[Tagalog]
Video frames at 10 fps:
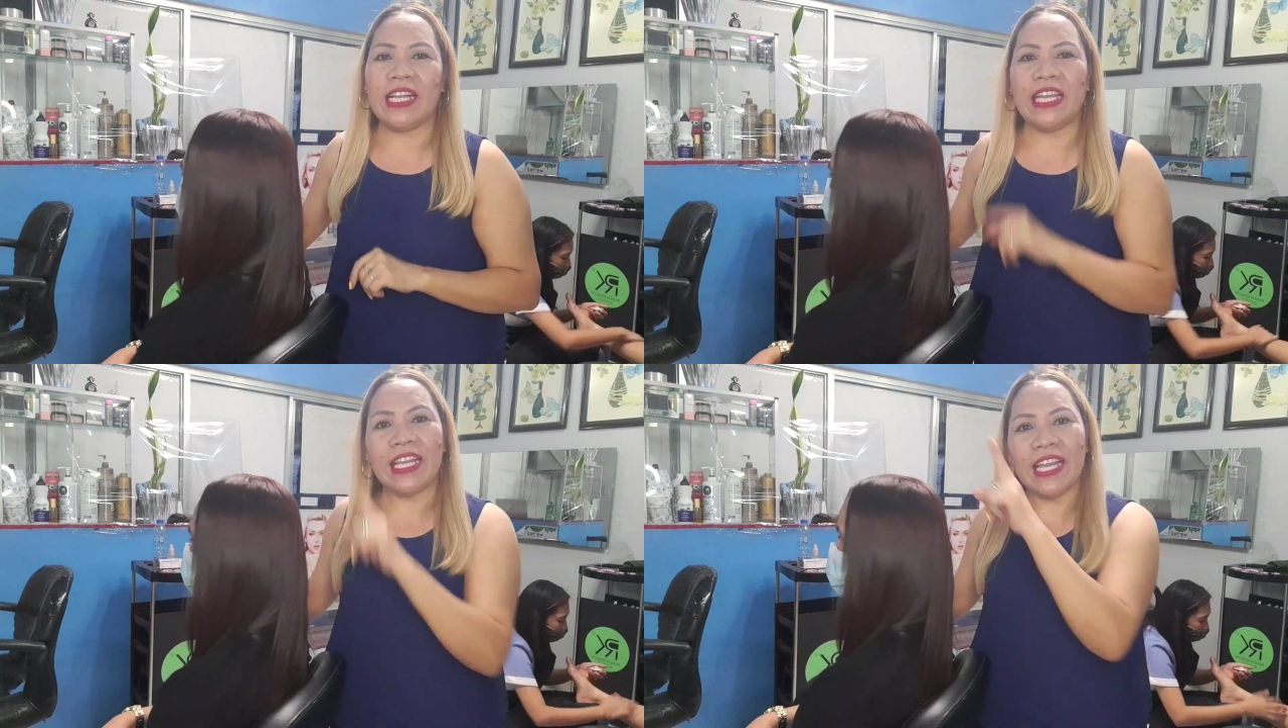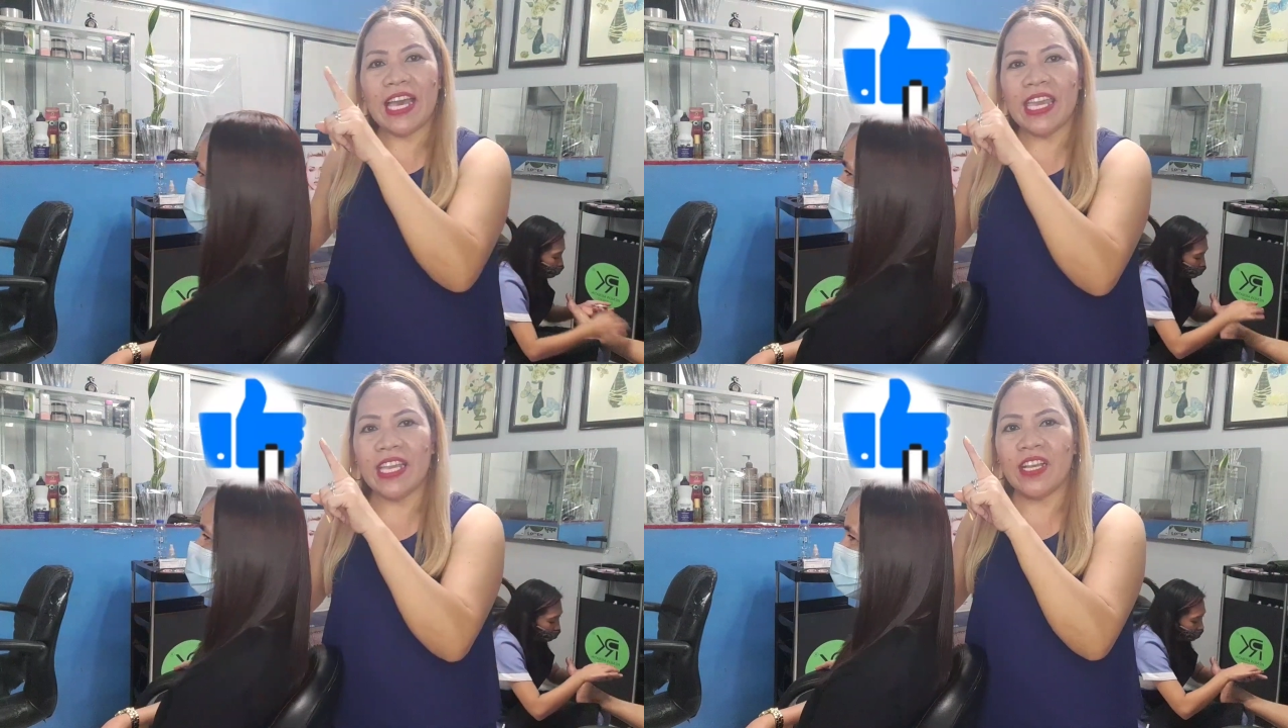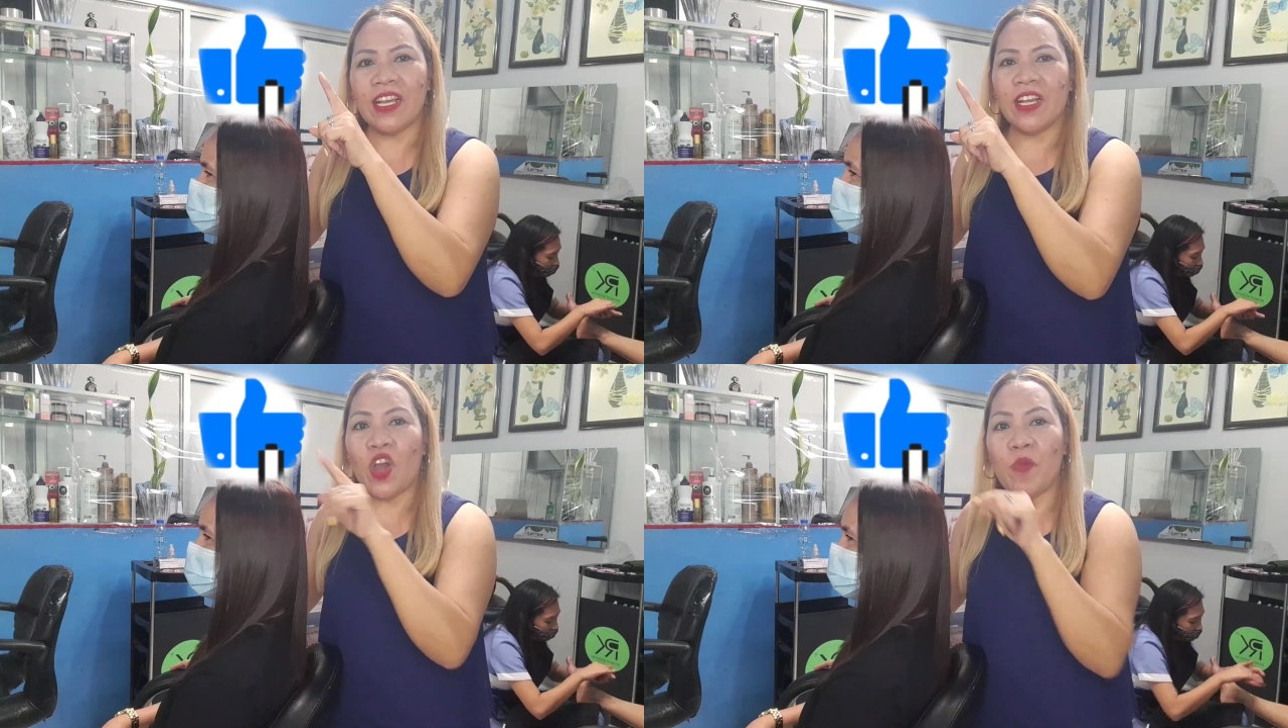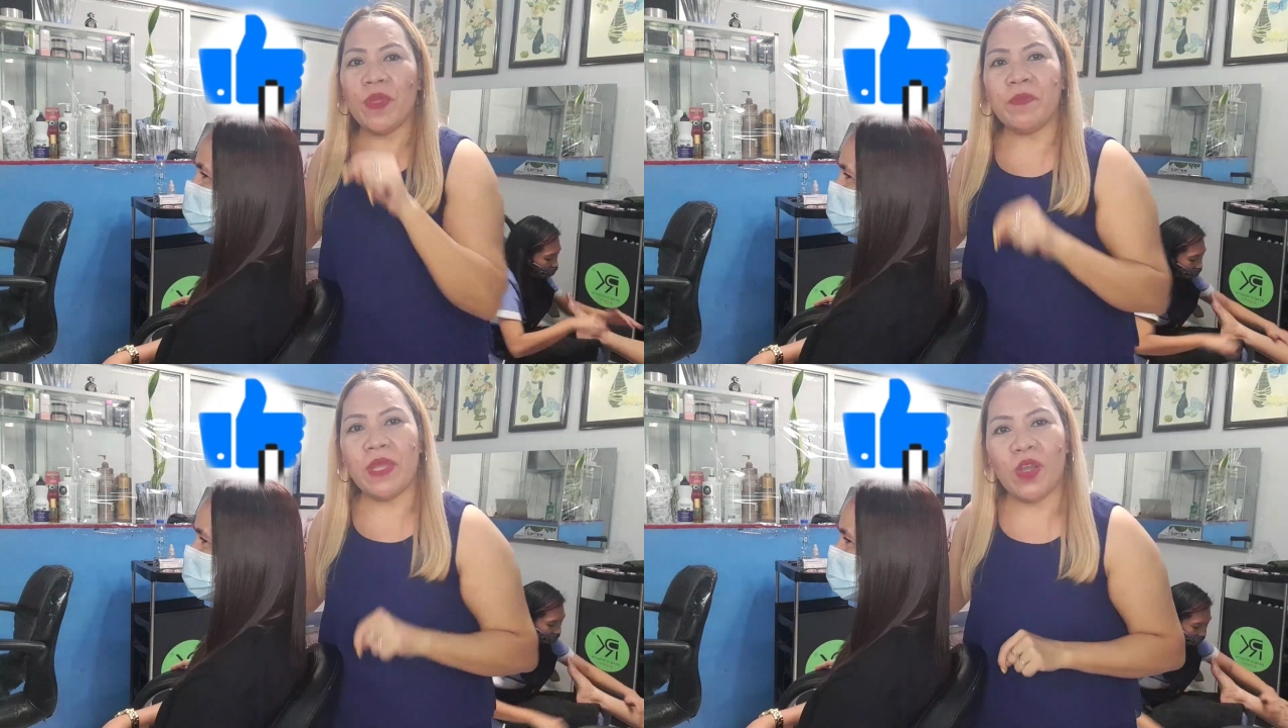click like,
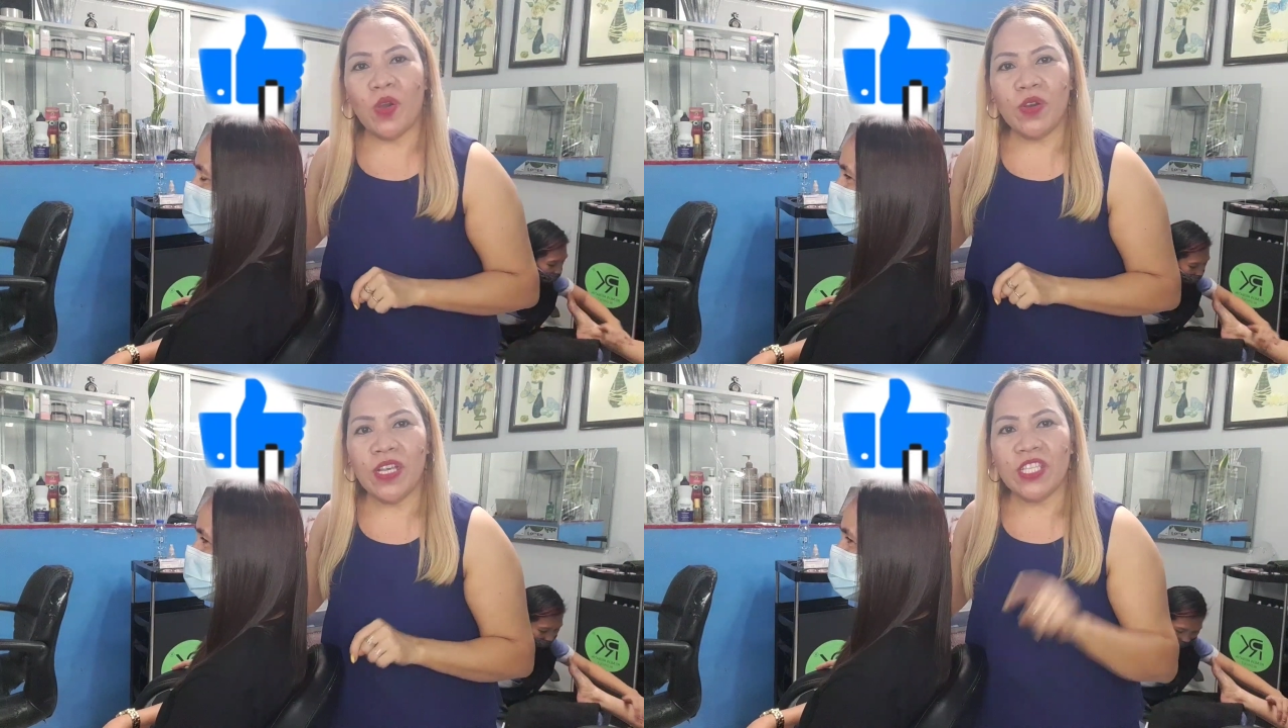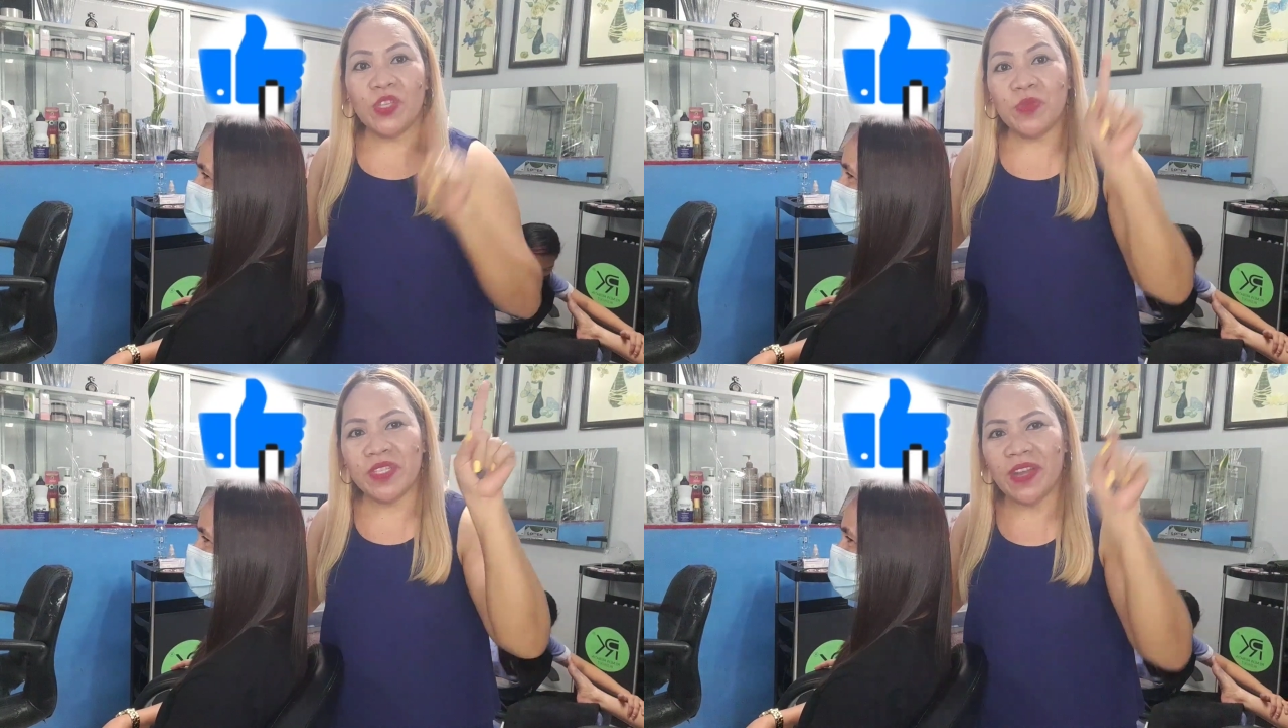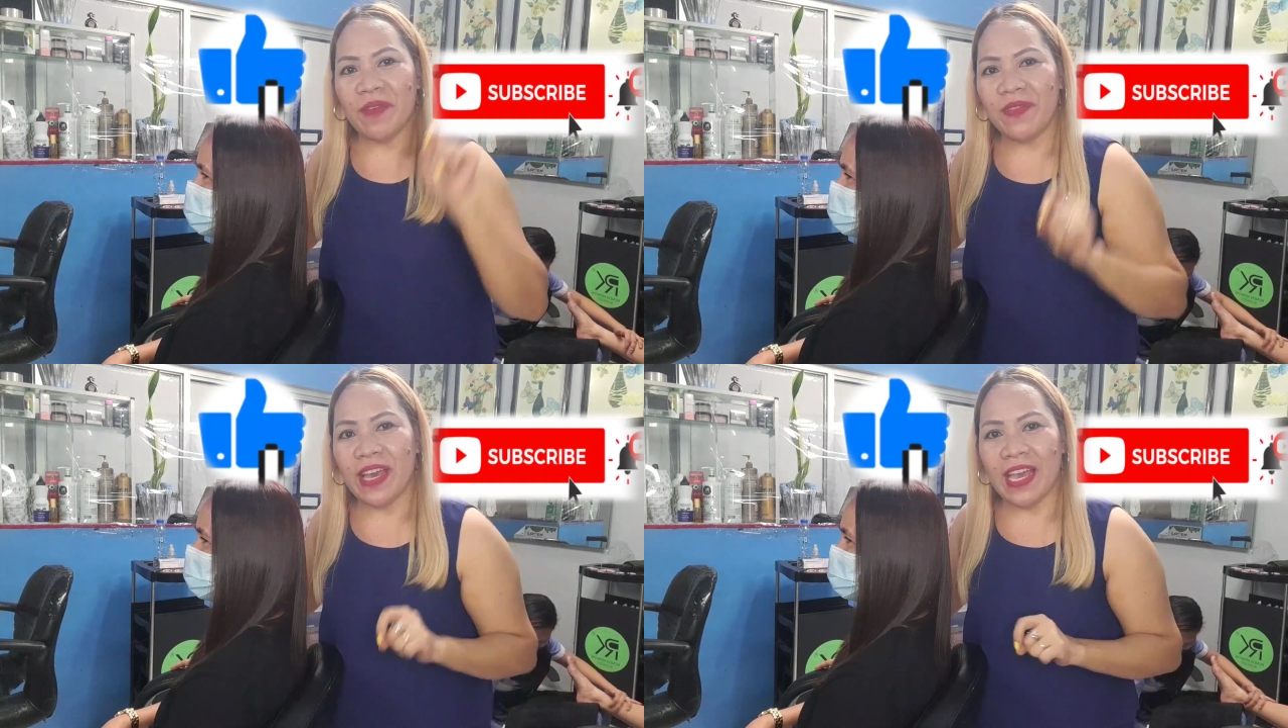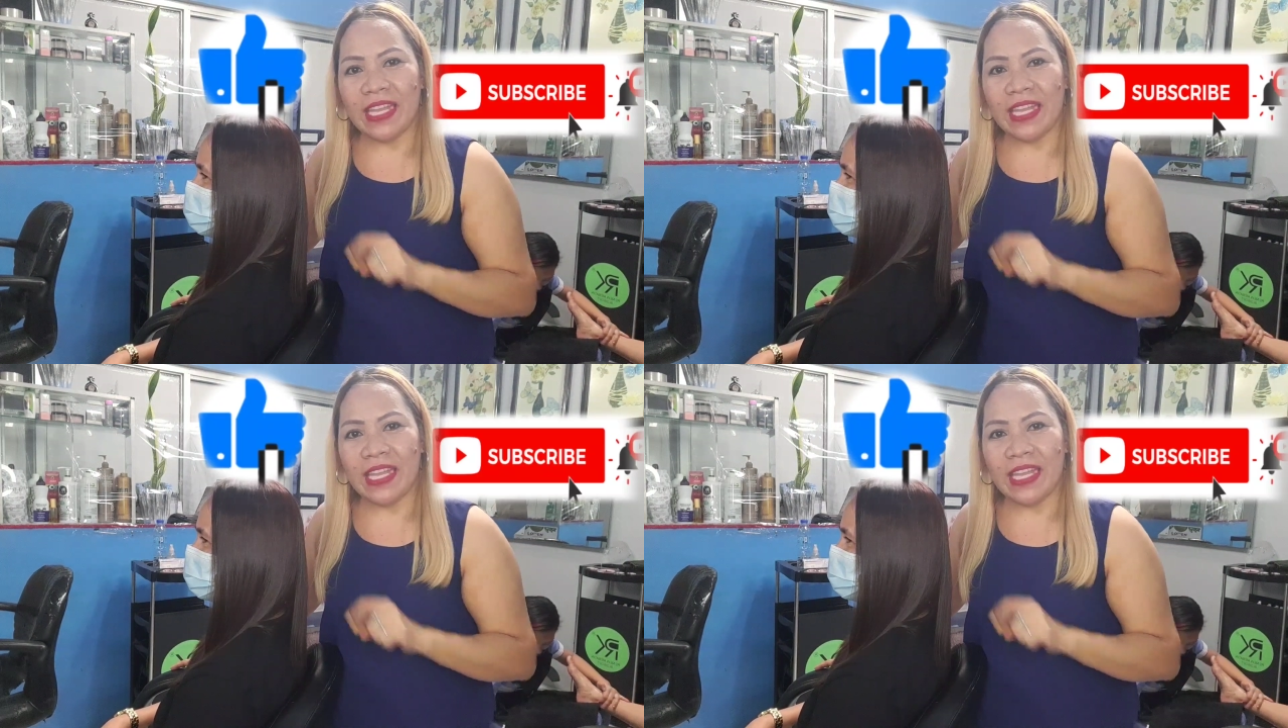comment below, subscribe na,